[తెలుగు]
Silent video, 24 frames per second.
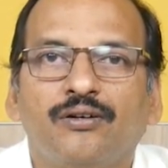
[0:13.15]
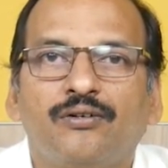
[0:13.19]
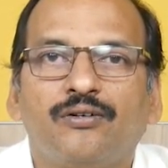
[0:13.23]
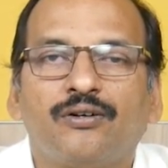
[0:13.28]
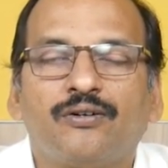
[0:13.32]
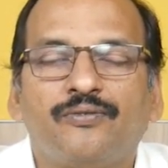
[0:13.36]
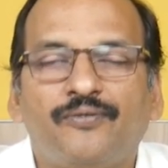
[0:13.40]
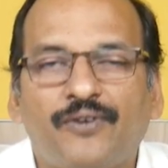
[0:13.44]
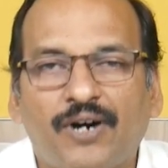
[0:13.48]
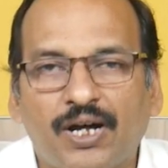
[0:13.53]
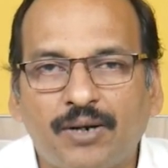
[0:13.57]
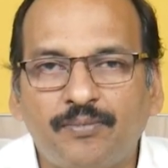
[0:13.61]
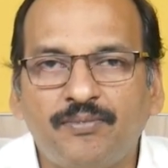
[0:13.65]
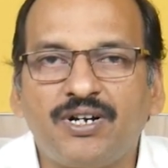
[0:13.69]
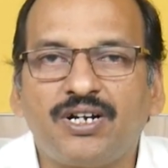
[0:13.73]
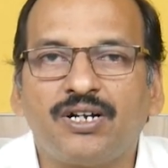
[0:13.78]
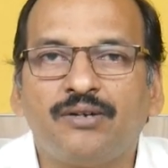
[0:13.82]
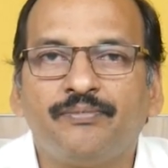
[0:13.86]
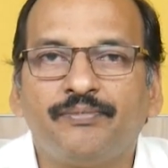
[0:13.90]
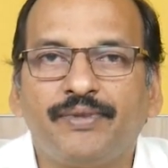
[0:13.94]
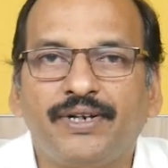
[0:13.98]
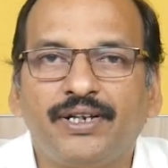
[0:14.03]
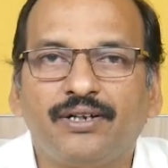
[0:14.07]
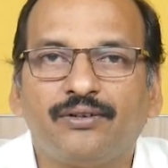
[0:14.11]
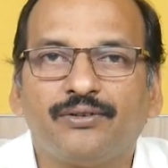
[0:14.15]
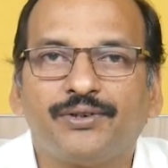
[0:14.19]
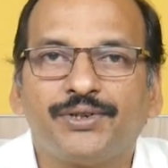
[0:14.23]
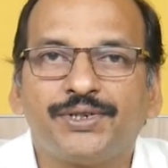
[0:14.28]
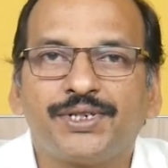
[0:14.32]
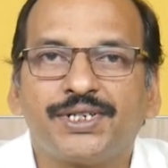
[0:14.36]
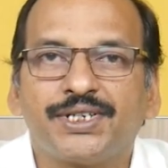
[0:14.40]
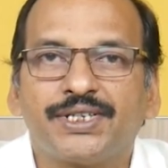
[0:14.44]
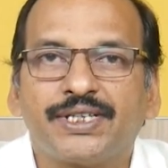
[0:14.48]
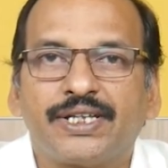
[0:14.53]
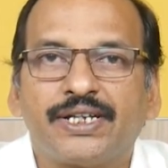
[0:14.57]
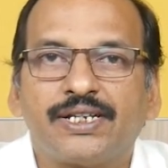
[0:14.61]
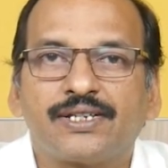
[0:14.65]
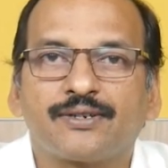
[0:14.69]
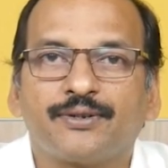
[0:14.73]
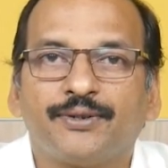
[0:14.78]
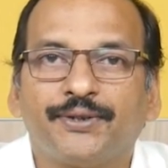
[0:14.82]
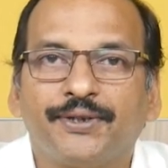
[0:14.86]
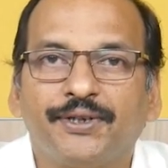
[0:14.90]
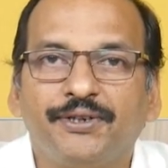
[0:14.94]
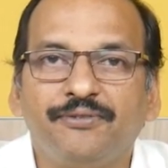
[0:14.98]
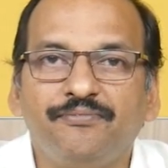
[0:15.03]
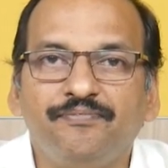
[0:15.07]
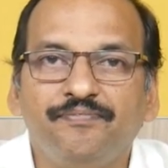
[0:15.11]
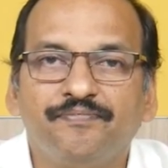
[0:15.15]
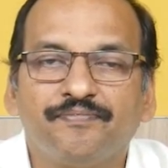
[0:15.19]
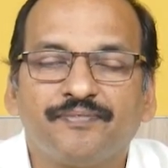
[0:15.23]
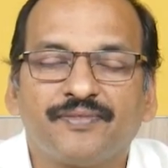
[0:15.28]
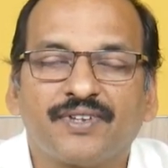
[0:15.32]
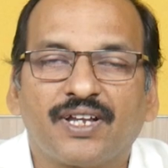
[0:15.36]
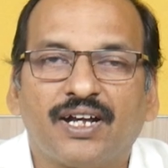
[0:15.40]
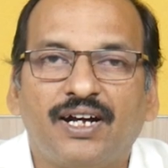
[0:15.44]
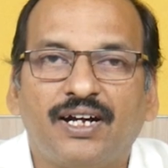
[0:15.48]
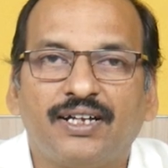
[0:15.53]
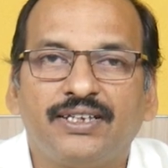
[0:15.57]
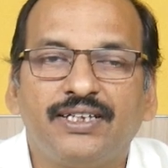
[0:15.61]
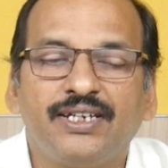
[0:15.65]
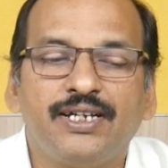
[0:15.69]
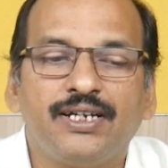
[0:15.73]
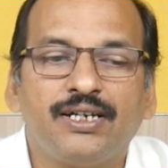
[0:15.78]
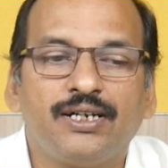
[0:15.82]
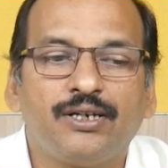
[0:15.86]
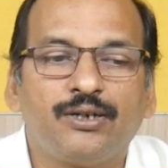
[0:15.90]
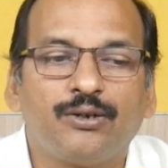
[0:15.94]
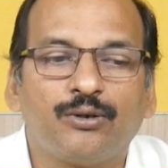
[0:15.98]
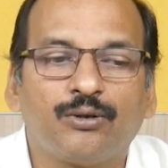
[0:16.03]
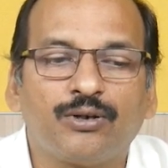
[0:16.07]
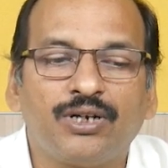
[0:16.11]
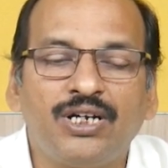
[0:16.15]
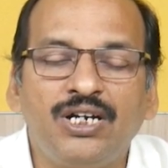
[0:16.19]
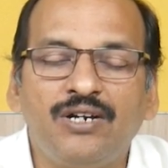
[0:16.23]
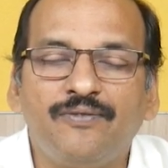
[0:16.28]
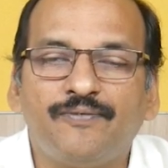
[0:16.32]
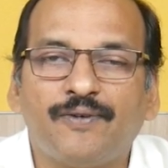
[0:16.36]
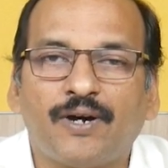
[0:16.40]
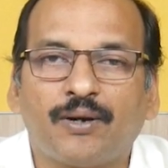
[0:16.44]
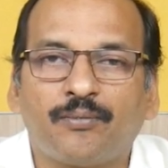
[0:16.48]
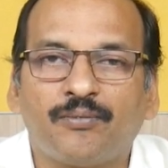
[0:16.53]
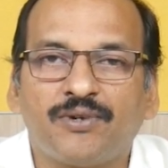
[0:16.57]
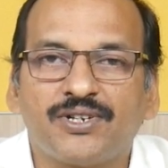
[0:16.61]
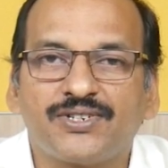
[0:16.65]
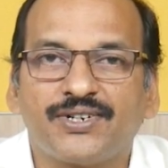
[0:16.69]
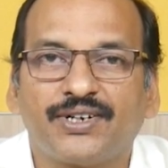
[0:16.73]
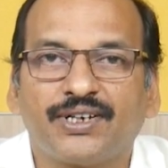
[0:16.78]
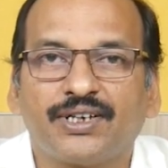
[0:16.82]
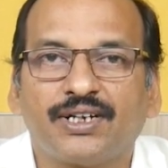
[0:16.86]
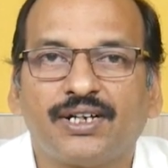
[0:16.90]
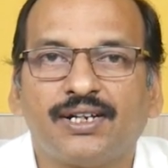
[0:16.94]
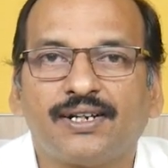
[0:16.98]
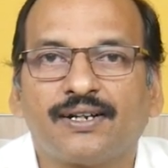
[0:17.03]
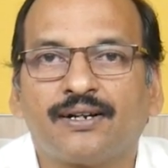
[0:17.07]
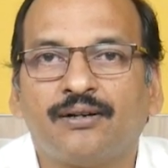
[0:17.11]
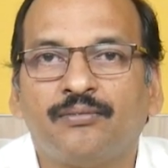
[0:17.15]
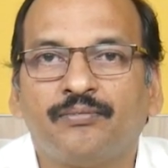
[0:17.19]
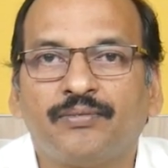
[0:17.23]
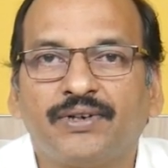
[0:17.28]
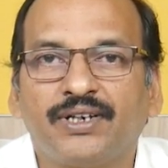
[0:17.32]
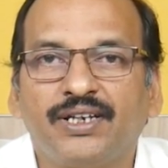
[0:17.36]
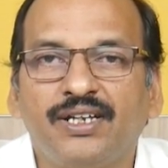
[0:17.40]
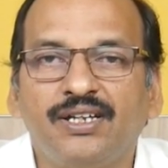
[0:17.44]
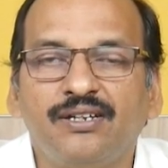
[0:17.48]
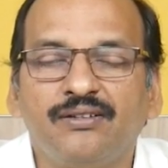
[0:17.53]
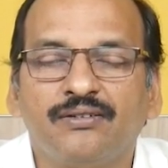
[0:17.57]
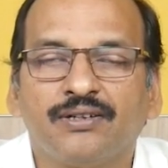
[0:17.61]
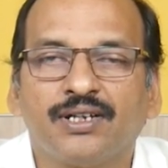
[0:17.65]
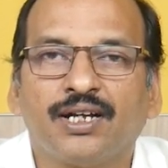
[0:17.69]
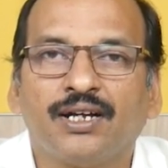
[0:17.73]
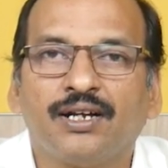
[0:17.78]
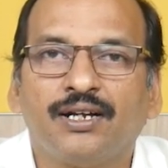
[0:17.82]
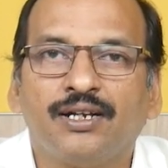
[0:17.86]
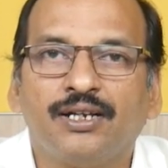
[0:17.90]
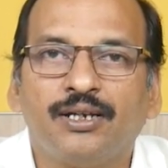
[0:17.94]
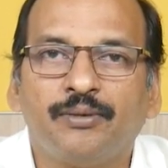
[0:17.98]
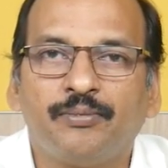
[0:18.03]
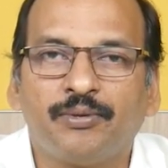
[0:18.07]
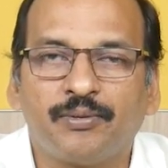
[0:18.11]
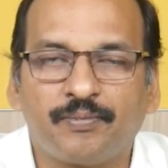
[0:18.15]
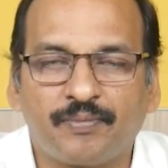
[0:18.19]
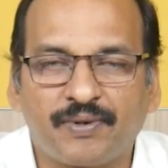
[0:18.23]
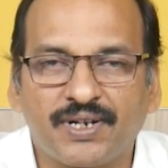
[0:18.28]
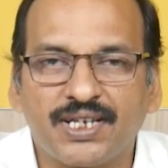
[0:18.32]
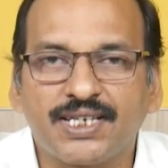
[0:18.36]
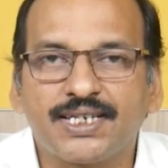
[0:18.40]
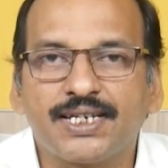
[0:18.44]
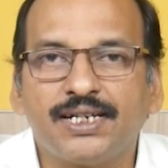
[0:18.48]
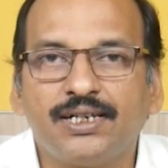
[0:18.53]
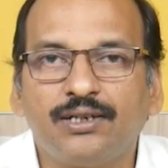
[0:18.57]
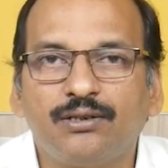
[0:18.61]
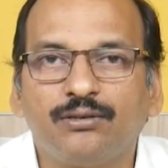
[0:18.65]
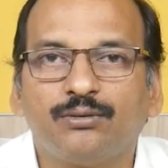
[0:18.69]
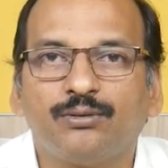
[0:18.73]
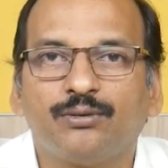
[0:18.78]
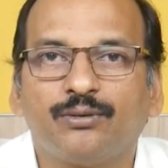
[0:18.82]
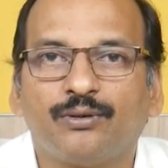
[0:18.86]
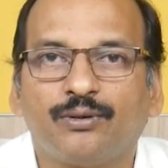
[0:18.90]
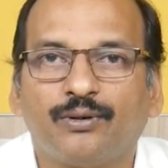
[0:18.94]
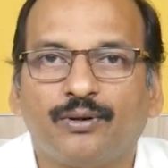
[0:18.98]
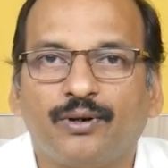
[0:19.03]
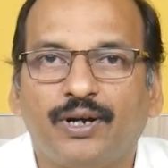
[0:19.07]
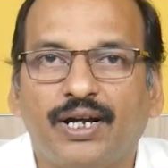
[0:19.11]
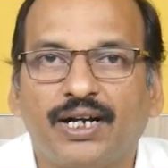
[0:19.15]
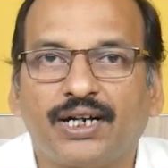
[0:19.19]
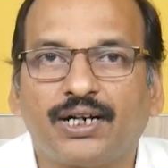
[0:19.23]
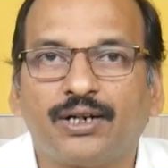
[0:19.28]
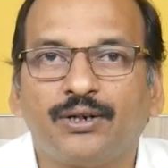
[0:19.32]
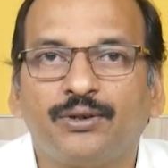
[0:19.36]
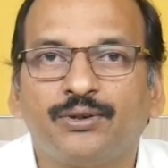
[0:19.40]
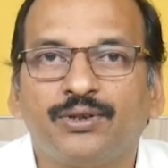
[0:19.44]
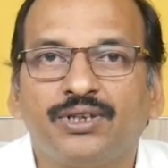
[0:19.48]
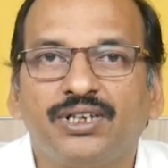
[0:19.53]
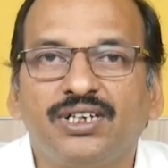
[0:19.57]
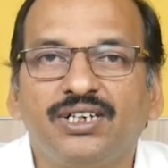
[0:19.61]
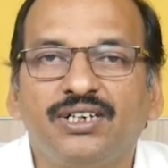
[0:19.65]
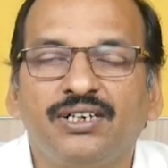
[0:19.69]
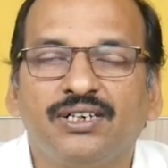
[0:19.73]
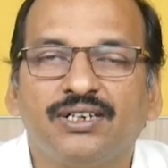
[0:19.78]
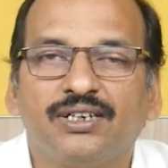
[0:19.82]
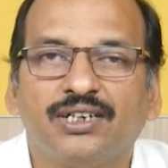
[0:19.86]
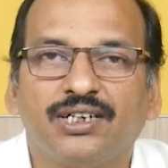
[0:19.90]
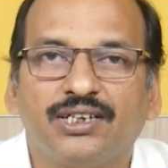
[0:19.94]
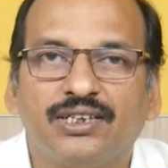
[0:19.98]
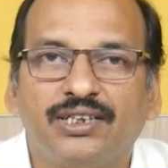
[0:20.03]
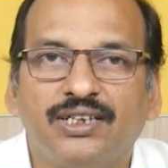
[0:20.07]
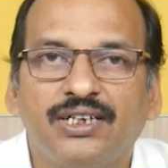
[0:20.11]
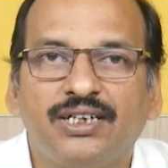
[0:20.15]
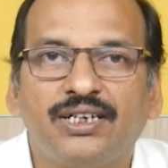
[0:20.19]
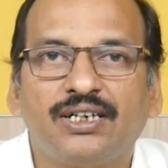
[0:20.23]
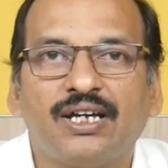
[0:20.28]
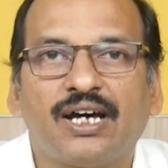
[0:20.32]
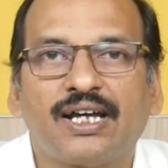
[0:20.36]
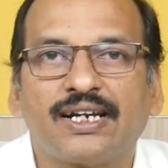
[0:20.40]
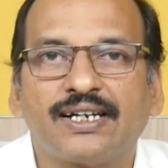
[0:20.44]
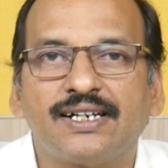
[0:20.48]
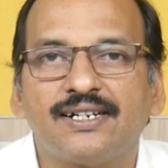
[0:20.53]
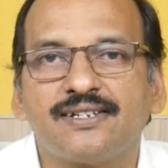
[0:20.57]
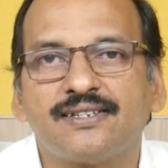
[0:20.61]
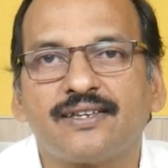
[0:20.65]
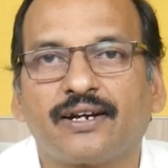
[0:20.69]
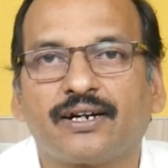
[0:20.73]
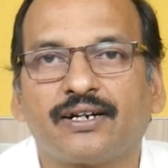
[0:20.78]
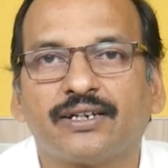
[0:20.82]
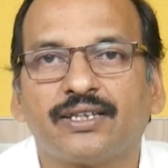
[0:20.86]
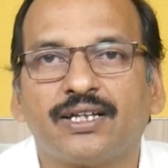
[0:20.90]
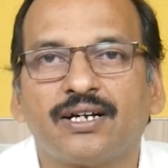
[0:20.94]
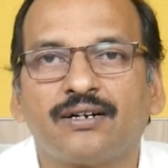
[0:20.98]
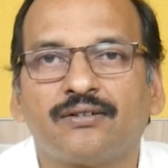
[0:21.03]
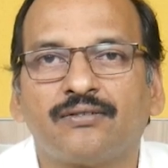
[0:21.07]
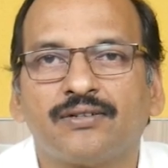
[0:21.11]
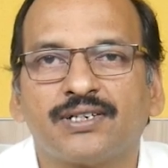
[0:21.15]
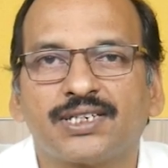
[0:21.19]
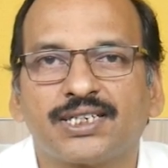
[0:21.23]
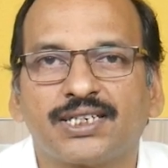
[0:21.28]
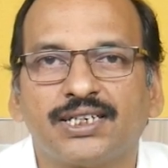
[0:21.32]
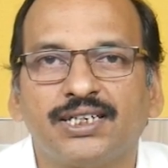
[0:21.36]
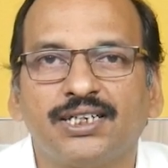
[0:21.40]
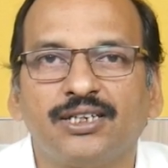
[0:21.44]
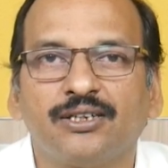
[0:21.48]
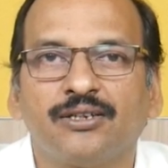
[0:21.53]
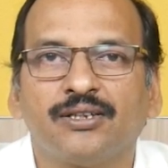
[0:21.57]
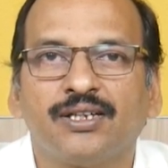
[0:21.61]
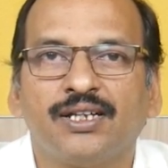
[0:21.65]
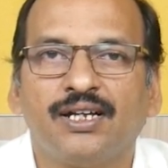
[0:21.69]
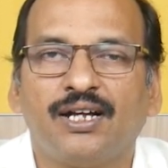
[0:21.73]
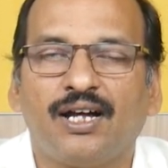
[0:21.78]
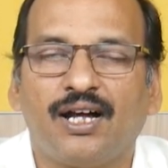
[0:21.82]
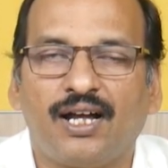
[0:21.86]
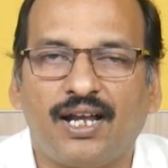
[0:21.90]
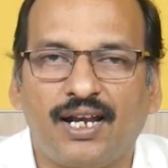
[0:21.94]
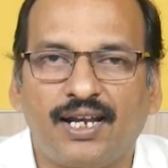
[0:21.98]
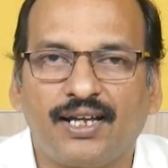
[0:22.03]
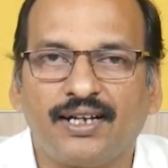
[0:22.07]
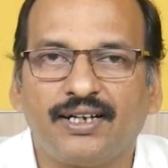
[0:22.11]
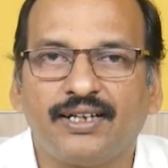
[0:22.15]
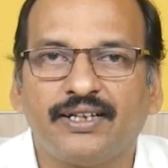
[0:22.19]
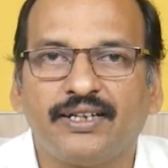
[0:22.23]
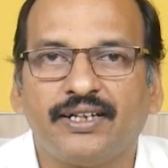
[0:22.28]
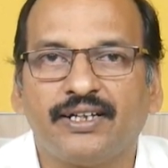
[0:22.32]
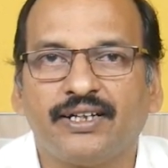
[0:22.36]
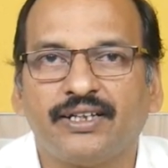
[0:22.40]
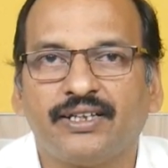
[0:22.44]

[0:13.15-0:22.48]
ఒక ఫార్మా కంపెనీ గురించి తెలుసుకుందాం అది టొరెంట్ ఫార్మాస్యూటికల్ కంపెనీ ఇప్పుడు ప్రజెంట్ ఎక్కడుంది దీని టార్గెట్స్ ఎక్కడ దాకా వస్తాయి అలాగే